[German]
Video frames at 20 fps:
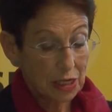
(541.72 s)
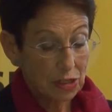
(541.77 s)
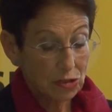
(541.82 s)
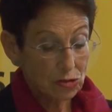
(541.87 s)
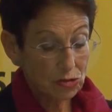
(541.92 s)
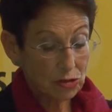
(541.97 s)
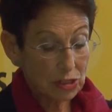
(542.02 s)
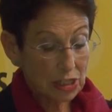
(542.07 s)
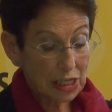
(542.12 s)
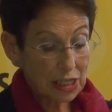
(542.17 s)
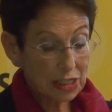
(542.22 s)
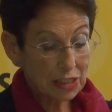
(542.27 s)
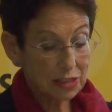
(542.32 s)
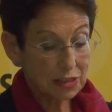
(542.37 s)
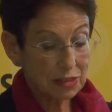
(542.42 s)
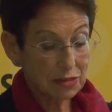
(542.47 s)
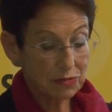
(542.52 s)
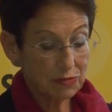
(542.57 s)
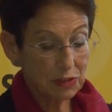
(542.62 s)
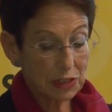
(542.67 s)

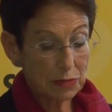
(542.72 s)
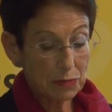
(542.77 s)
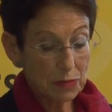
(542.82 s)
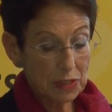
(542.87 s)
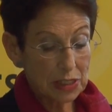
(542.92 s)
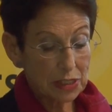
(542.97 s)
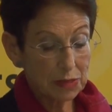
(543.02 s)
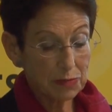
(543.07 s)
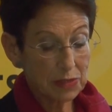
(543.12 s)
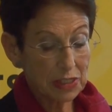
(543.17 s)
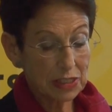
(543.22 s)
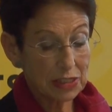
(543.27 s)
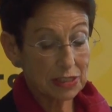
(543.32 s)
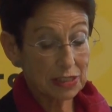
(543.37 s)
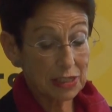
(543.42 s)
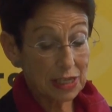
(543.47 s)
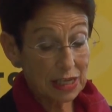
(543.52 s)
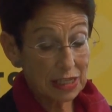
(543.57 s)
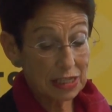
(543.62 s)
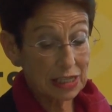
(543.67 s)
Zunächst widme ich mich
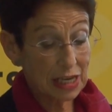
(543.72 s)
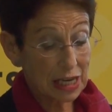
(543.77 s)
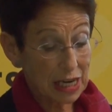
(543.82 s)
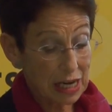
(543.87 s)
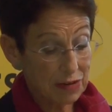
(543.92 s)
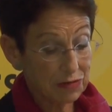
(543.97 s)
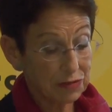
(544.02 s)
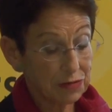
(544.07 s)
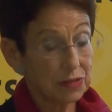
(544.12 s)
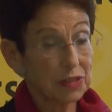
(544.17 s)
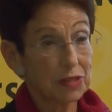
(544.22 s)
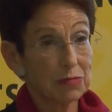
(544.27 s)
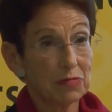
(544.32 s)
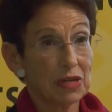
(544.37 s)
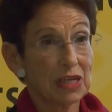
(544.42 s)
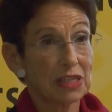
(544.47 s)
sehr gerafft dem